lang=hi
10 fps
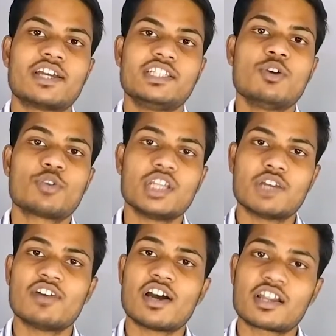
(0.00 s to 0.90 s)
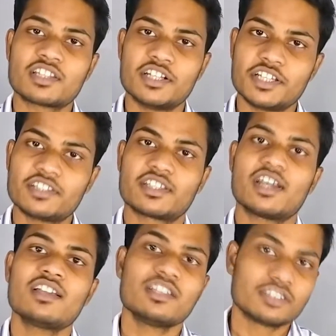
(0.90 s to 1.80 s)
वाली है ओकिनावा आर थर्टी की
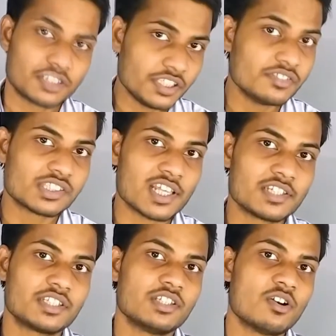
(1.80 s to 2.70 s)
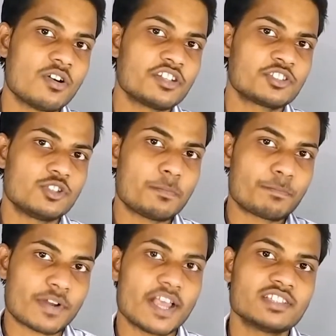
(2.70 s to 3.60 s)
तरह तीन साल की और इसकी जो
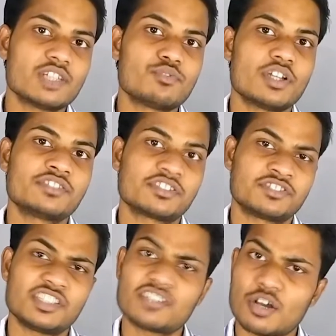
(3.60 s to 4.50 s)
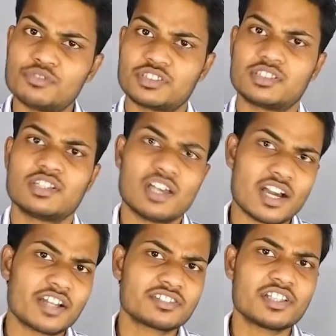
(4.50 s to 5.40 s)
प्राइस है वो है सिक्सटी थाउजेंड
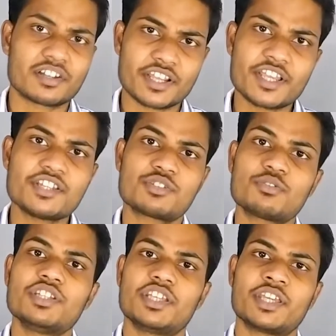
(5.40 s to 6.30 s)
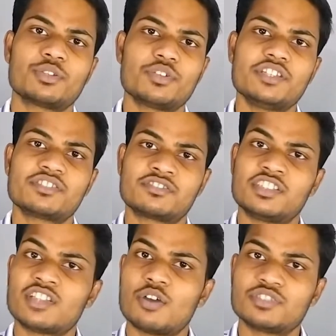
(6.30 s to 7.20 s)
अगर इसकी रेंज को देखें तो ये
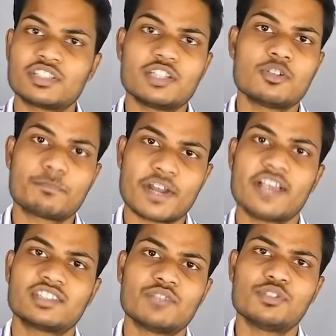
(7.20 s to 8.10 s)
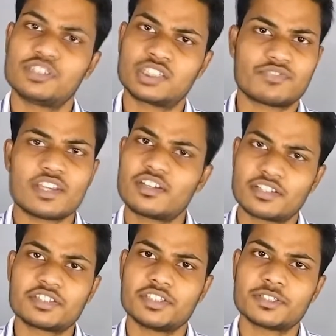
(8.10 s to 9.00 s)
सिक्सटी थाउजेंड की जो प्राइस है वो जस्टिफाई करती